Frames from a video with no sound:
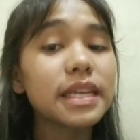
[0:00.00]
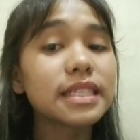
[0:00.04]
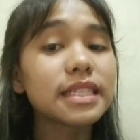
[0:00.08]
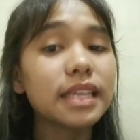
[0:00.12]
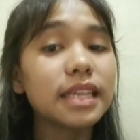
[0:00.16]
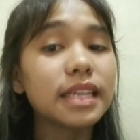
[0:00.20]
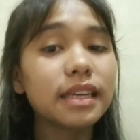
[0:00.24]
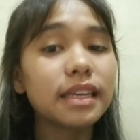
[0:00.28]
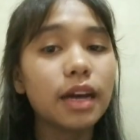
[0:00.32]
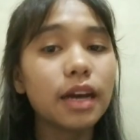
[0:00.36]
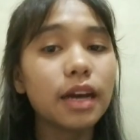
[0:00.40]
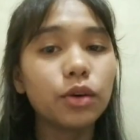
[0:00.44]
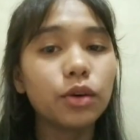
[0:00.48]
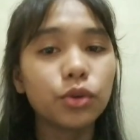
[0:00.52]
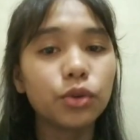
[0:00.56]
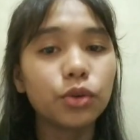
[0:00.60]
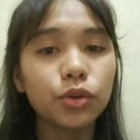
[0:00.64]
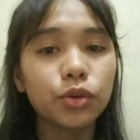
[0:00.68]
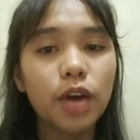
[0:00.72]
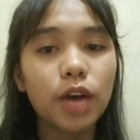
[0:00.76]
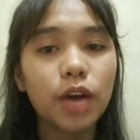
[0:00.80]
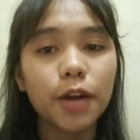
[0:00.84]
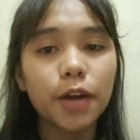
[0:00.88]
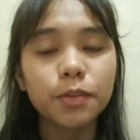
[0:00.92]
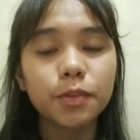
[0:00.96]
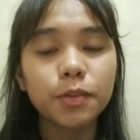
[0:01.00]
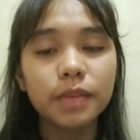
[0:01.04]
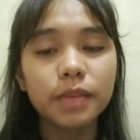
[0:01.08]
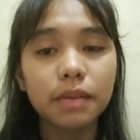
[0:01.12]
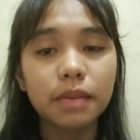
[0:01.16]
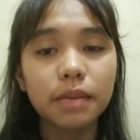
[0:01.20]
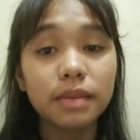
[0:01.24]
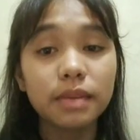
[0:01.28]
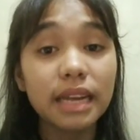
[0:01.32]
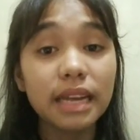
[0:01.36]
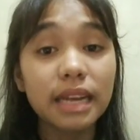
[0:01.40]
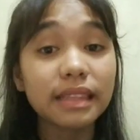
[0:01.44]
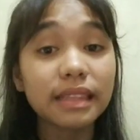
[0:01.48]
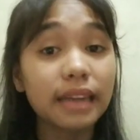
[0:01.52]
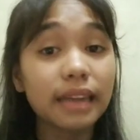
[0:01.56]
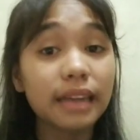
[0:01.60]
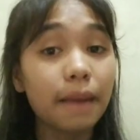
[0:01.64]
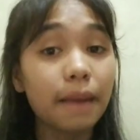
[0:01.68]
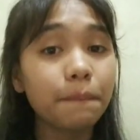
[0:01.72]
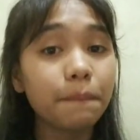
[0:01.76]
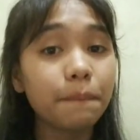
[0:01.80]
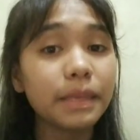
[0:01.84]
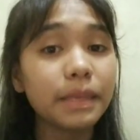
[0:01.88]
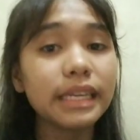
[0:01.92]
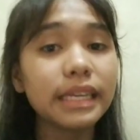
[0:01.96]
sehingga guru harus benar-benar
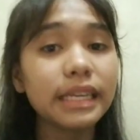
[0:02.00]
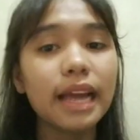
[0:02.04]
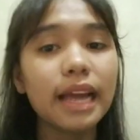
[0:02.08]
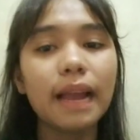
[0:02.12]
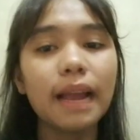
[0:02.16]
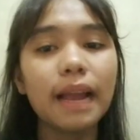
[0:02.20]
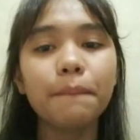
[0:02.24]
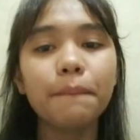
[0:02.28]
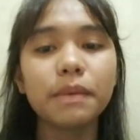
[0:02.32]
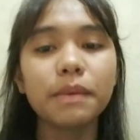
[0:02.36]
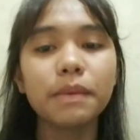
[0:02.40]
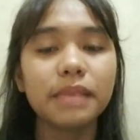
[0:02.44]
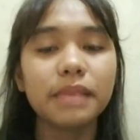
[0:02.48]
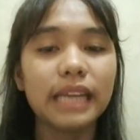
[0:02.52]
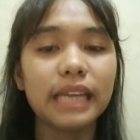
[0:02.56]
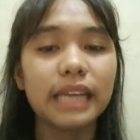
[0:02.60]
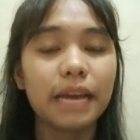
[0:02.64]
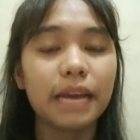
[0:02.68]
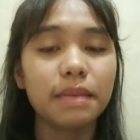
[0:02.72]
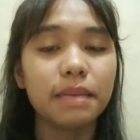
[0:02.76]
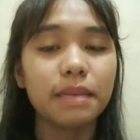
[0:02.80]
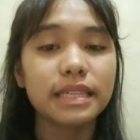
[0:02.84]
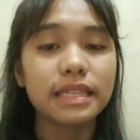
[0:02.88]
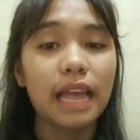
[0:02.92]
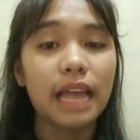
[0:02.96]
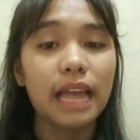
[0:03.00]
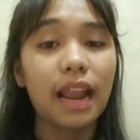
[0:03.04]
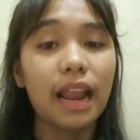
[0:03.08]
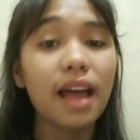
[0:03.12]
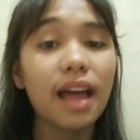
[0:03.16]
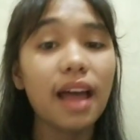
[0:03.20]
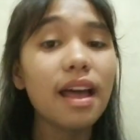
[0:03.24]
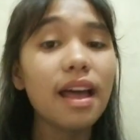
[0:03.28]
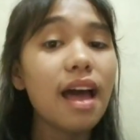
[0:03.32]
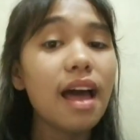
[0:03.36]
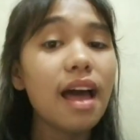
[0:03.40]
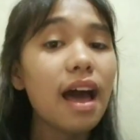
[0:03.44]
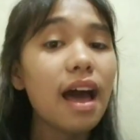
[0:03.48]
terampil dalam pemilihan masalah